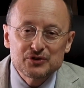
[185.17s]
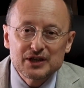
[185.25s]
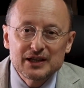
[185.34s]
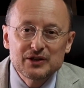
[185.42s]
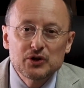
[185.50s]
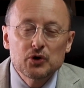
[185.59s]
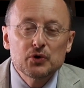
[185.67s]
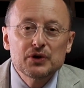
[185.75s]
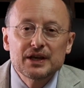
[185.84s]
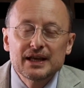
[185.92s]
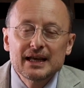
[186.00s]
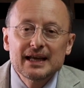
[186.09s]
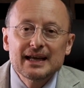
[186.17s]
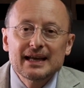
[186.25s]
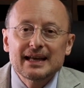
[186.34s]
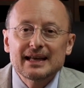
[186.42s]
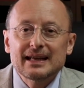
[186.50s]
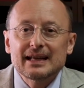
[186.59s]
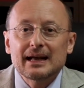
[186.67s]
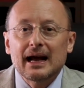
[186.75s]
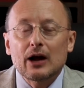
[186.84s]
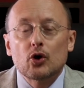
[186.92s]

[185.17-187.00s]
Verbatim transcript: Se noi eh,